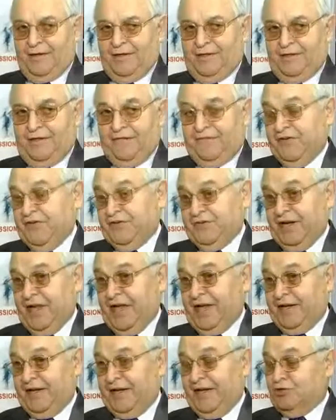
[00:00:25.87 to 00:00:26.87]
e
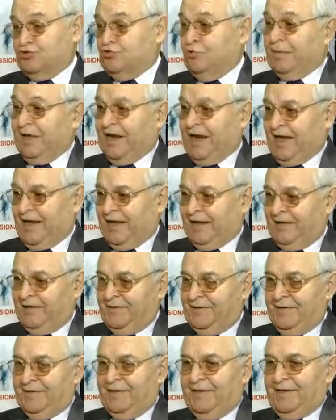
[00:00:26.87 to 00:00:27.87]
difficile anche da superare